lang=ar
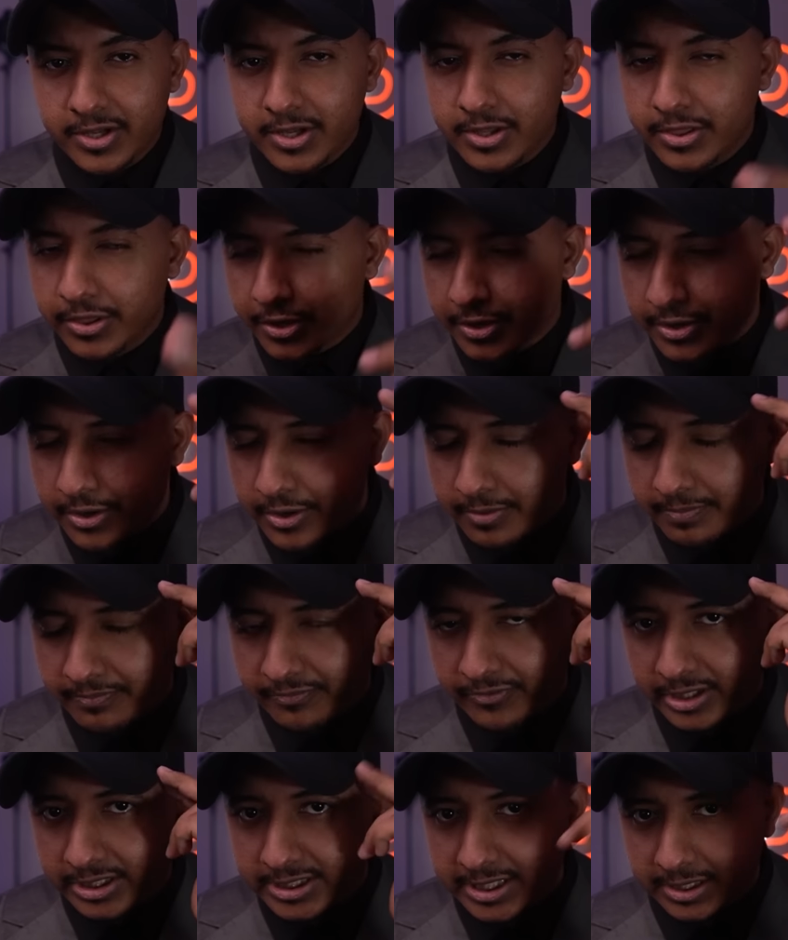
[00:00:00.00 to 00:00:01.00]
يضرب
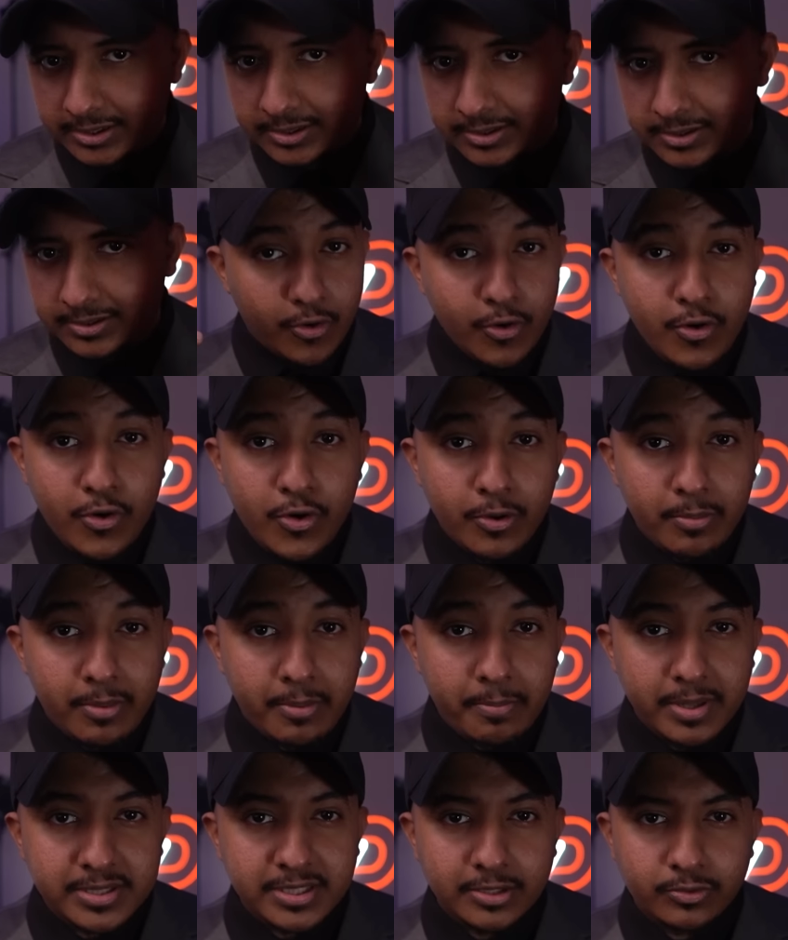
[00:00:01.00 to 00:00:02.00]
في الجنط كلهم
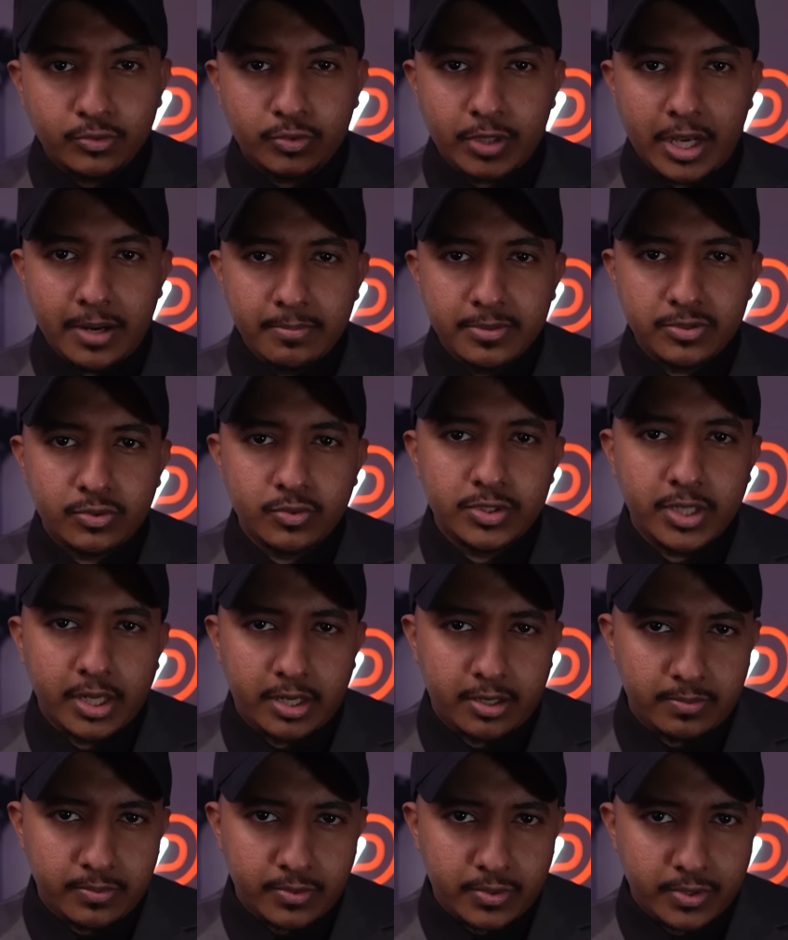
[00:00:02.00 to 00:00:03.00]
انبسطوا وتحمسوا
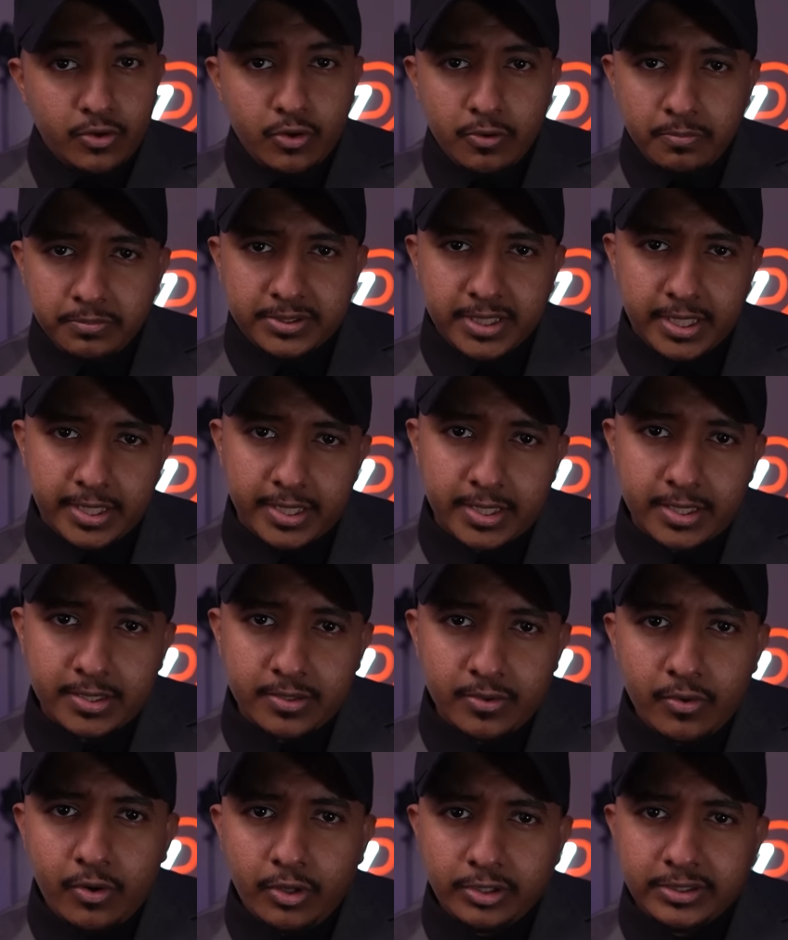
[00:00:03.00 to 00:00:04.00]
يجربوا قمت انا
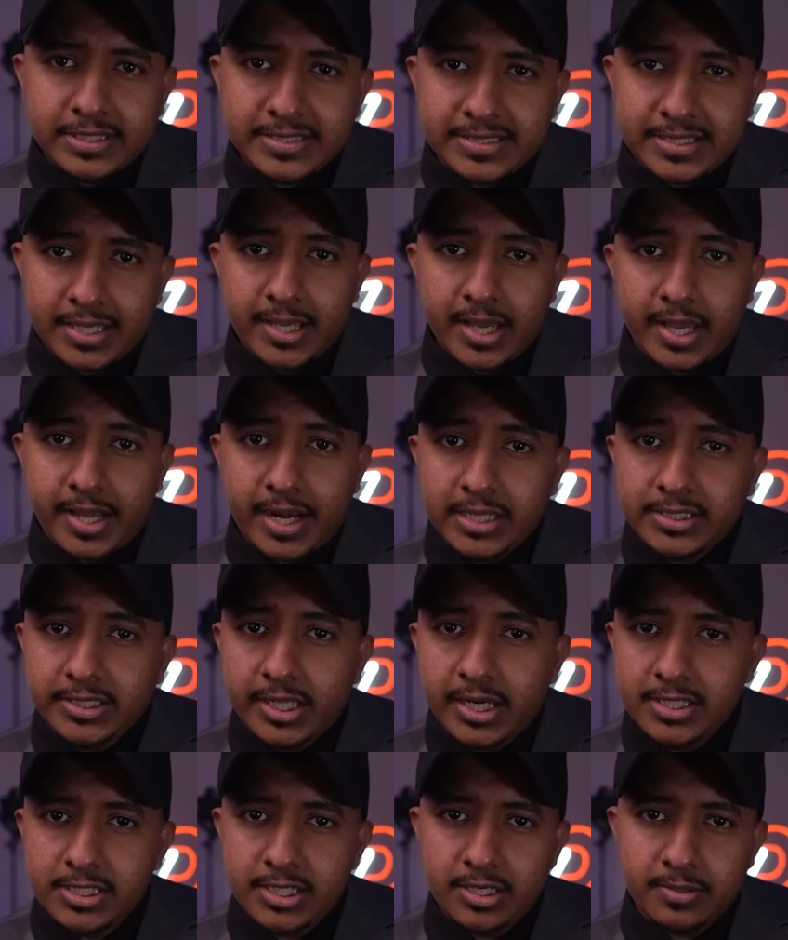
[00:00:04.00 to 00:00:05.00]
ورحت للسياره
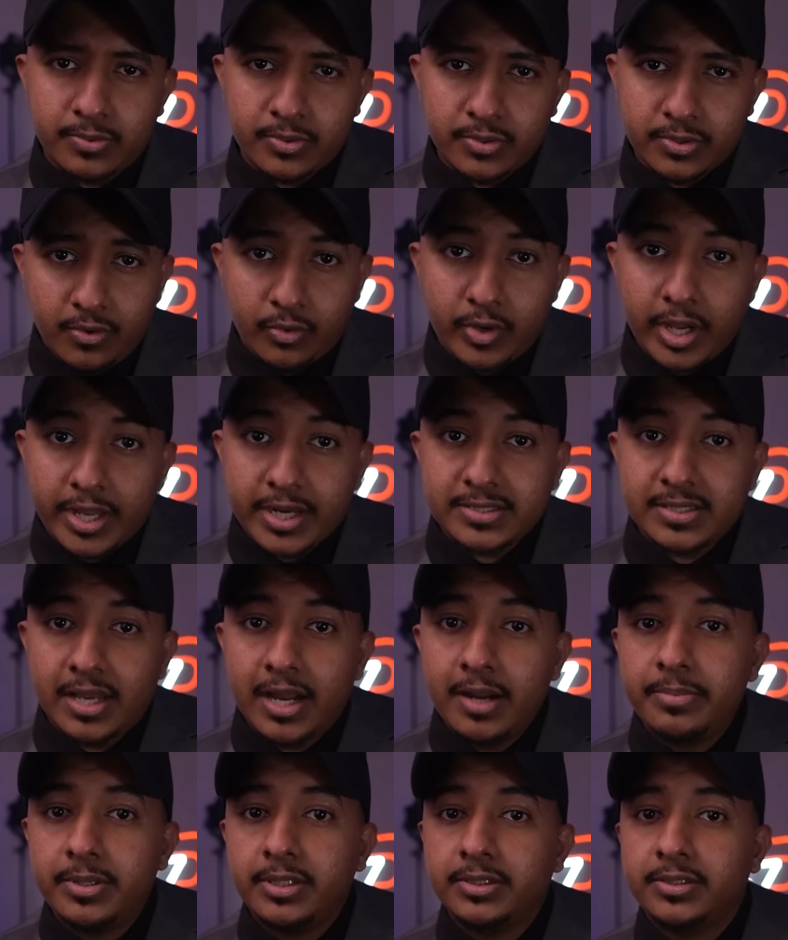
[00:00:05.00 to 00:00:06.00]
عشان اجيبه وكان
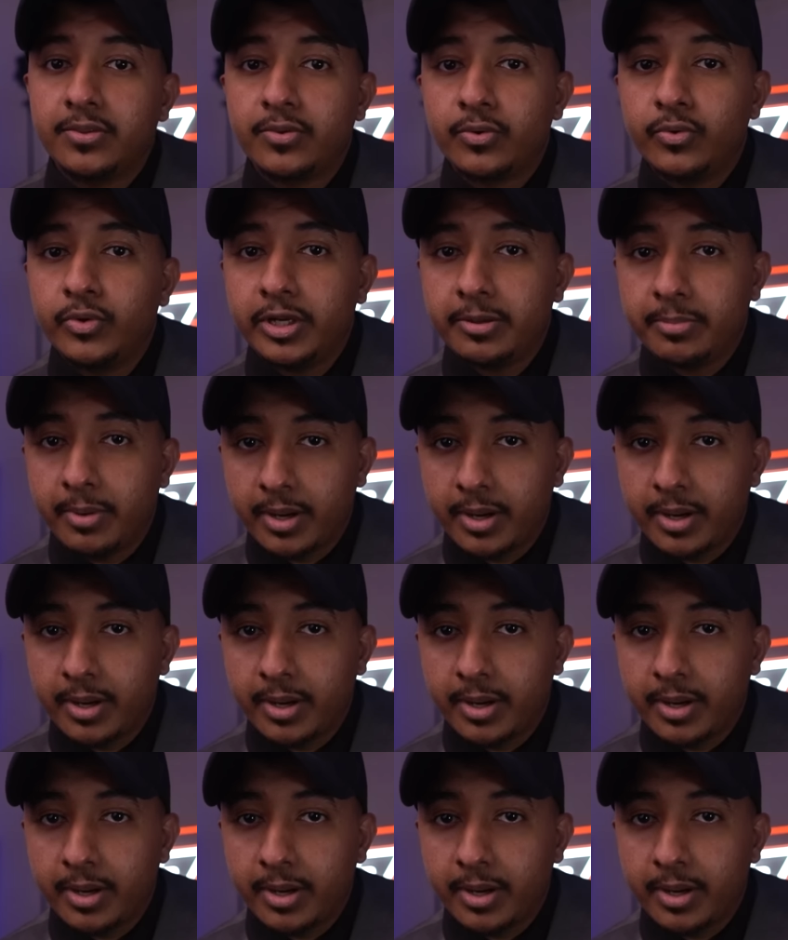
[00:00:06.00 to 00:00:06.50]
اصحابي ينتظروني